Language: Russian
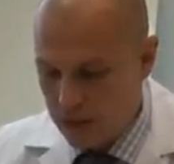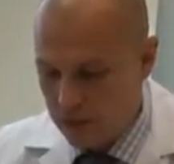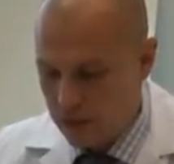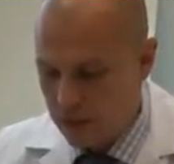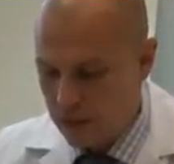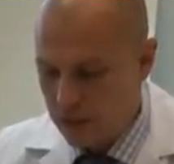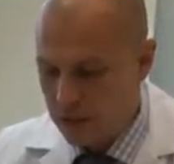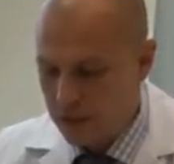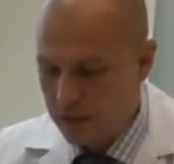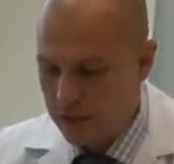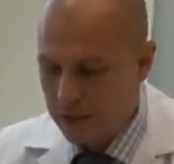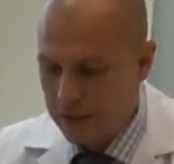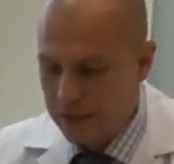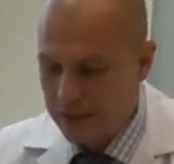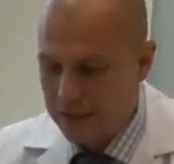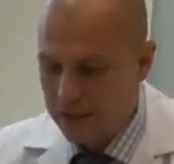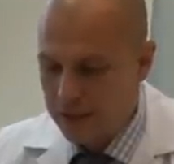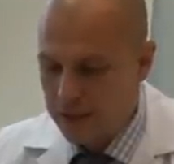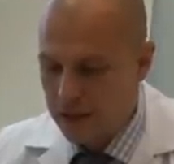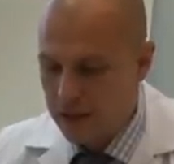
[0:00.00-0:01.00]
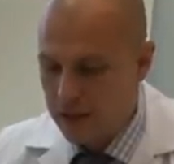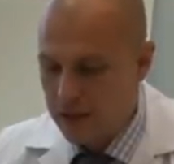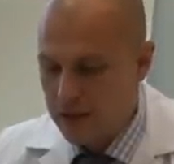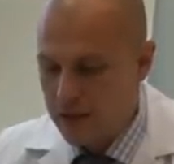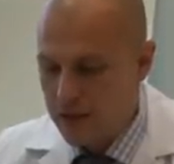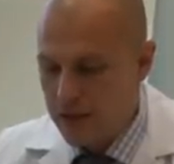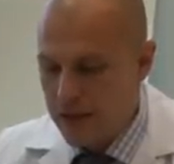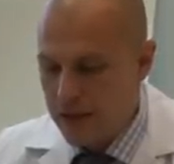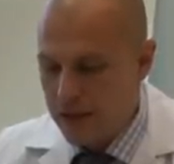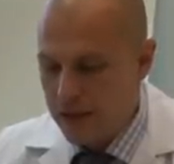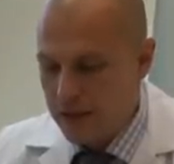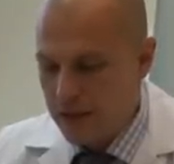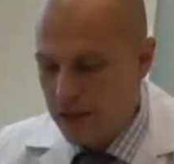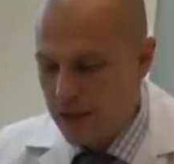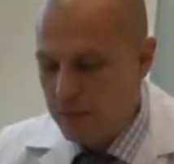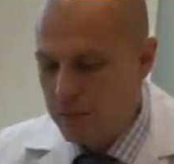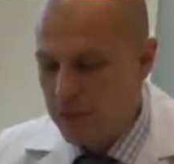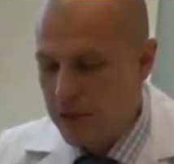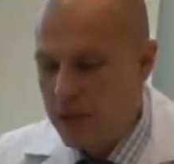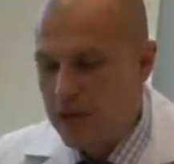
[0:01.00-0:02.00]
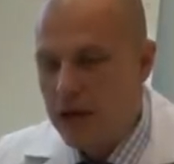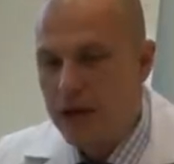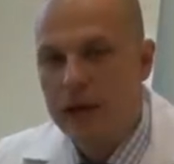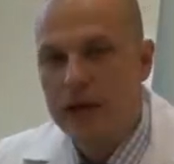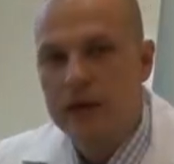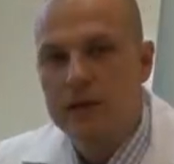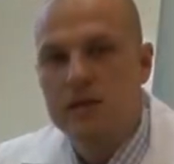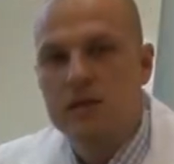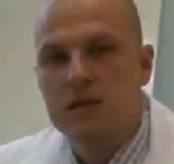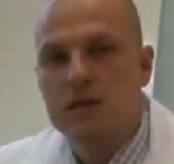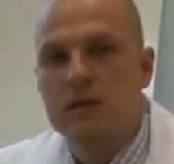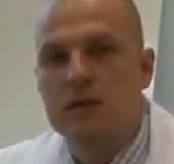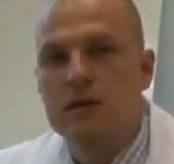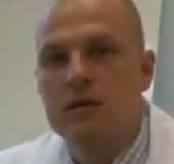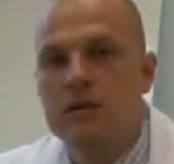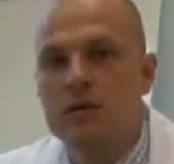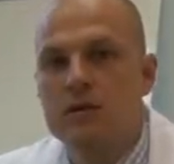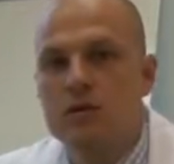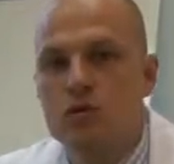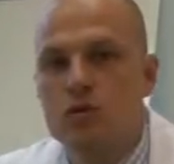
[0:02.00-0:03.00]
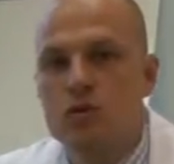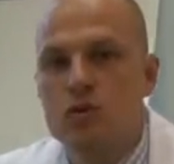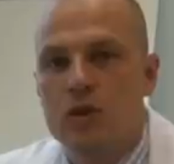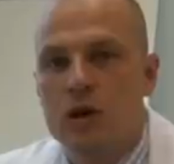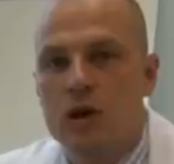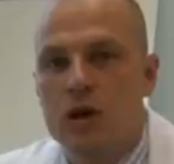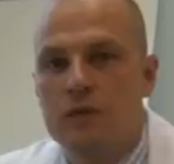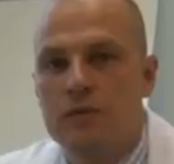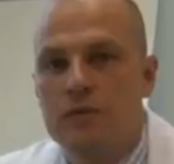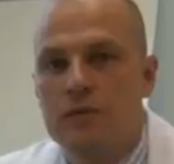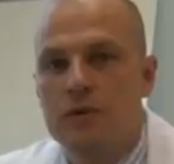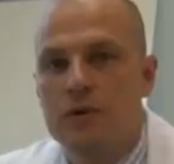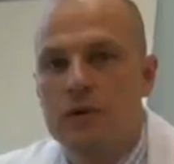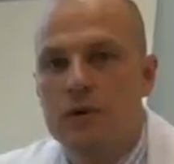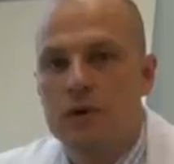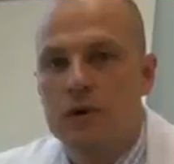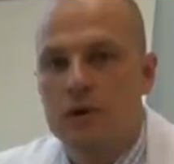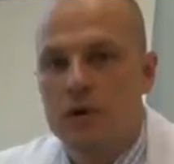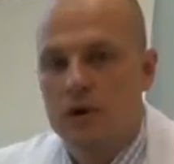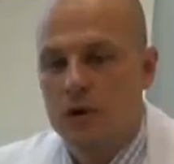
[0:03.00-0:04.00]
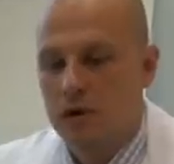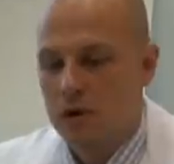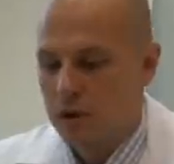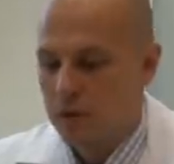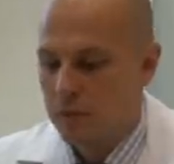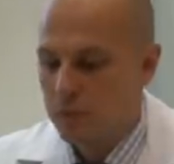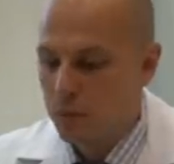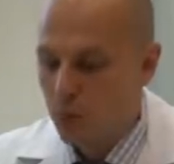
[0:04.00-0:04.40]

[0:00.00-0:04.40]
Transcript: да, это когда не меняется сустав э,